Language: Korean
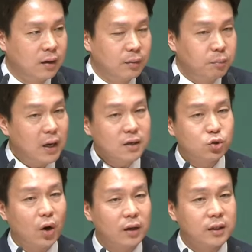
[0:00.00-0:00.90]
빨리
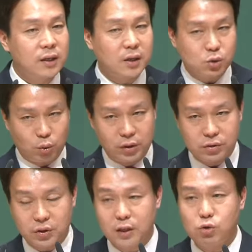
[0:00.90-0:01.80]
죄악된 길에서
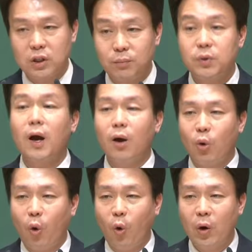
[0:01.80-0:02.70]
돌이켜서 예수님께
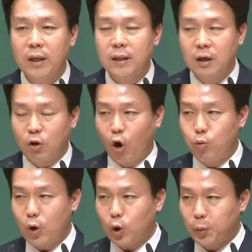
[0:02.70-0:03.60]
피하고,
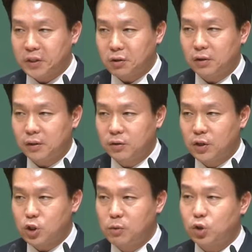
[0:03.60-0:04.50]
거부하고 배척했던
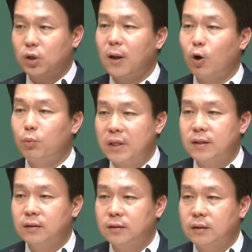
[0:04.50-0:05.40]
예수님을 신뢰하고
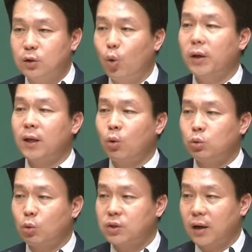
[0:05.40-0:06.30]
믿는 교회된
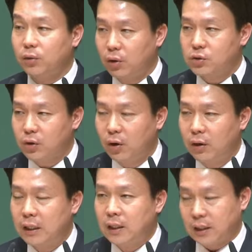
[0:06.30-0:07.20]
공동체가 되어서
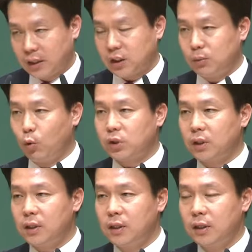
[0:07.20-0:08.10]
다시금
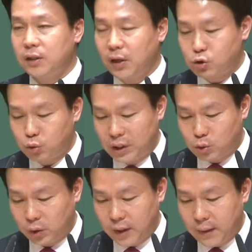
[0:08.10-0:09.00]
오실 예수
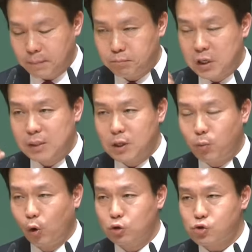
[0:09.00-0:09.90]
그리스도께 믿음을
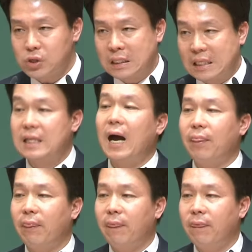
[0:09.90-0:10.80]
보여줄 수 있는
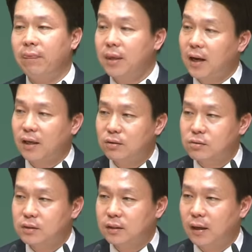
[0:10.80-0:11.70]
기간이
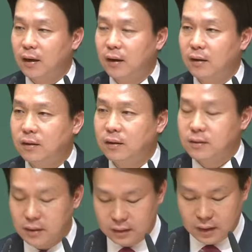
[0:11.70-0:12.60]
아니었을까
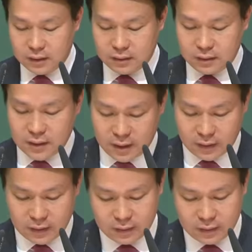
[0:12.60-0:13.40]
생각이 드는데